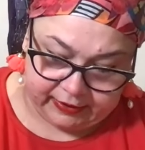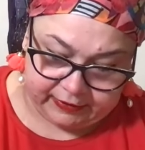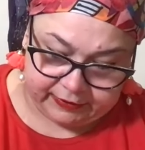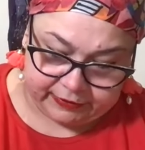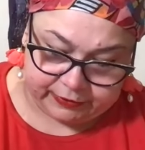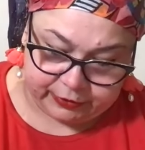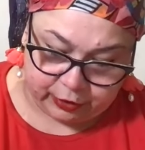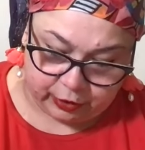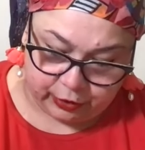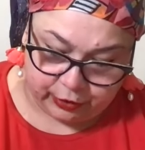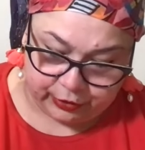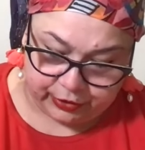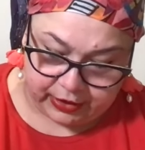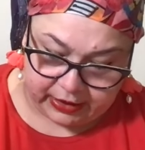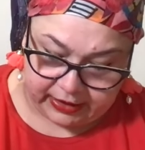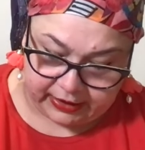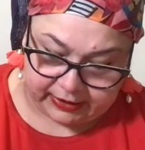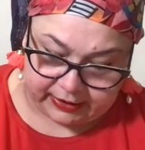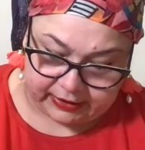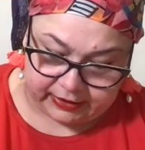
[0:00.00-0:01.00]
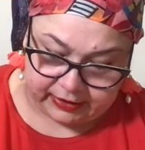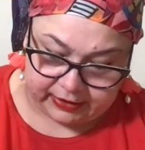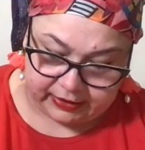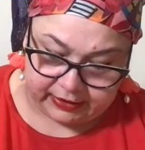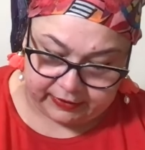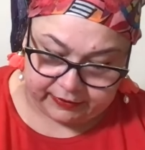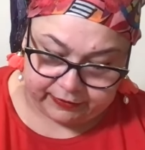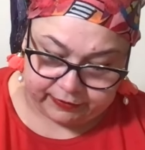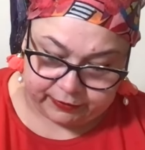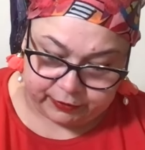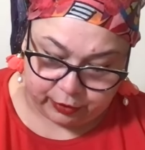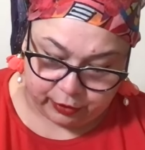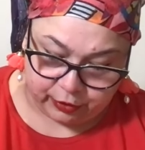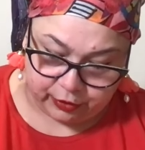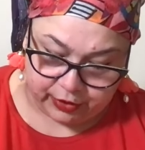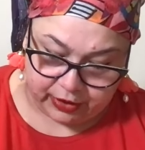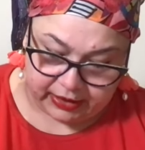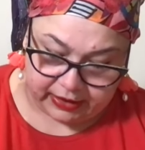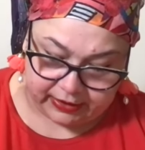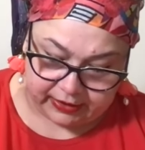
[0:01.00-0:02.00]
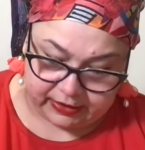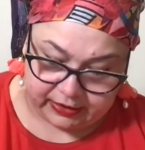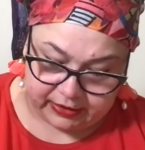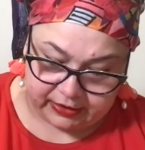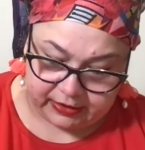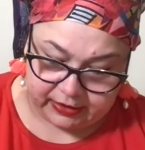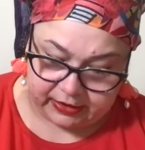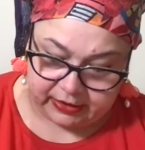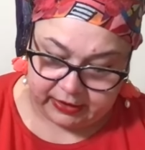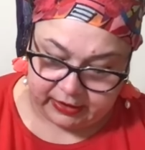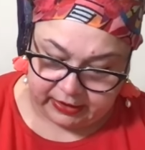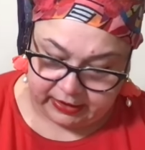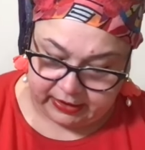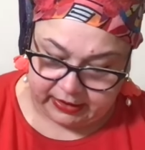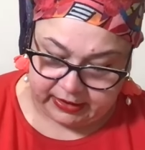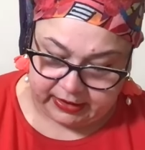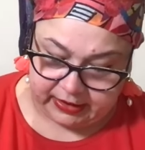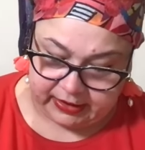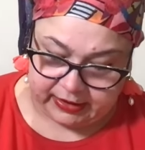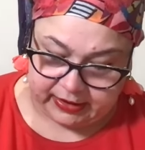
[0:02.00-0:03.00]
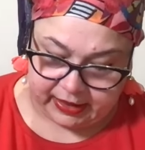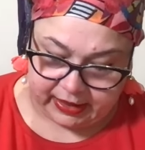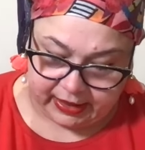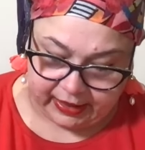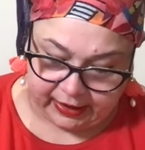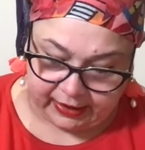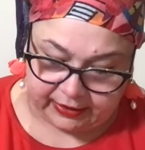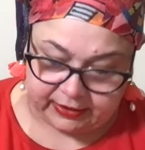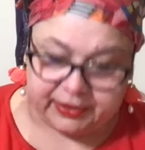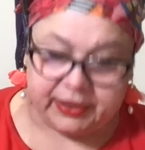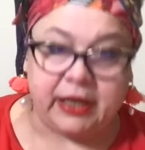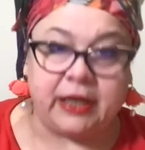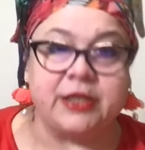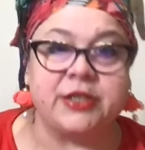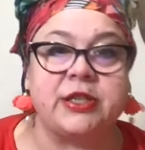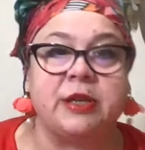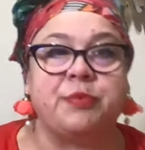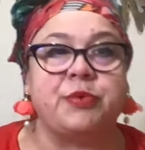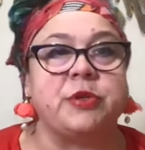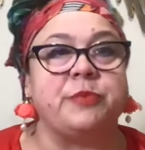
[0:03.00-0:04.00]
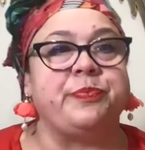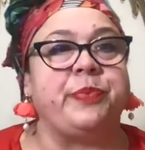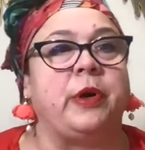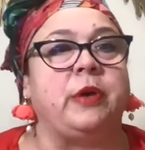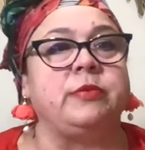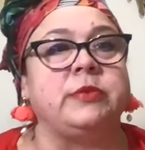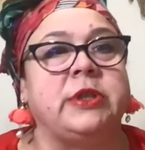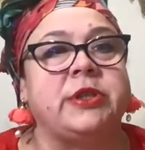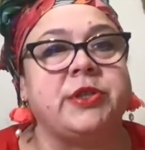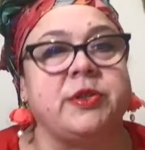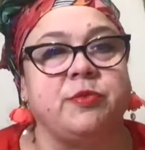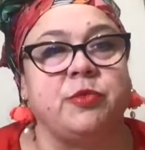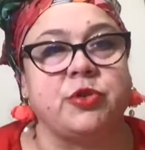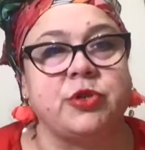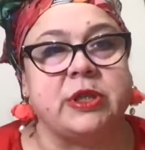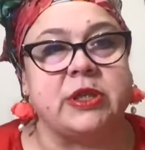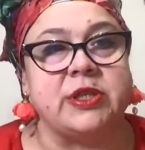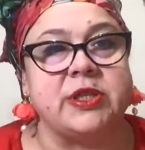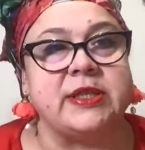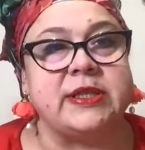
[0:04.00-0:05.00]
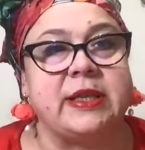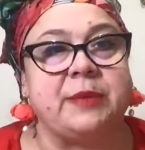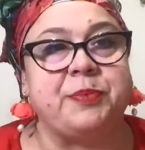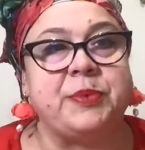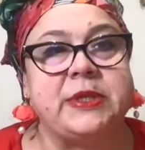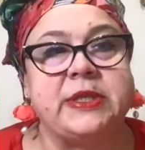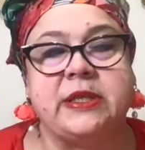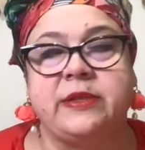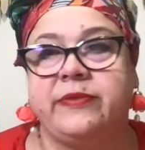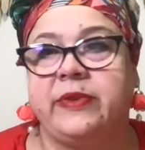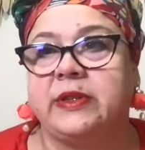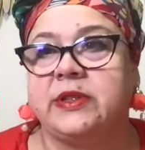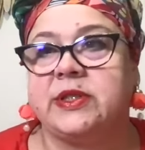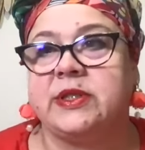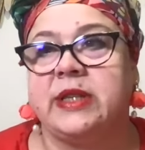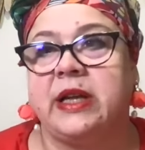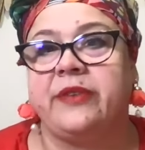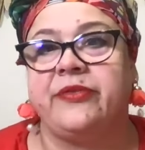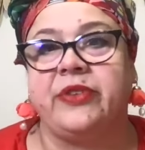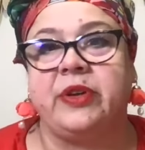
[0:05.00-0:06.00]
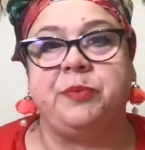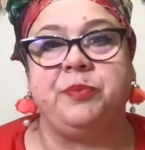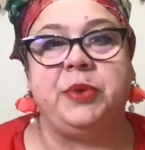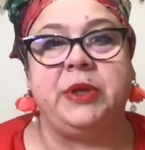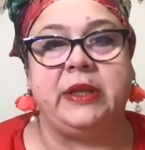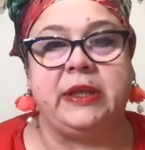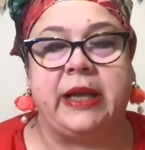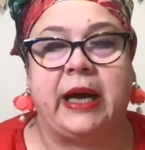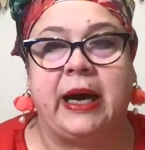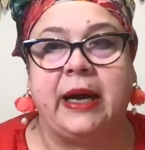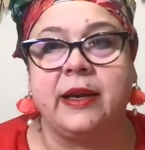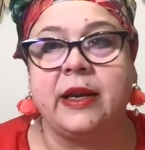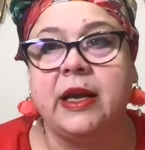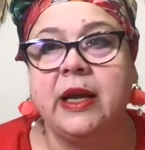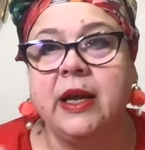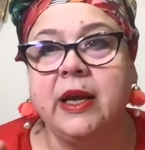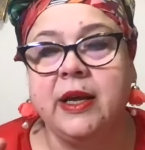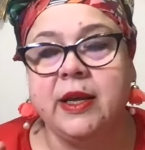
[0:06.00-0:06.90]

wtorek, wtorek, rak. Ja jeszcze przypomnę, że można się zapisywać na webinar.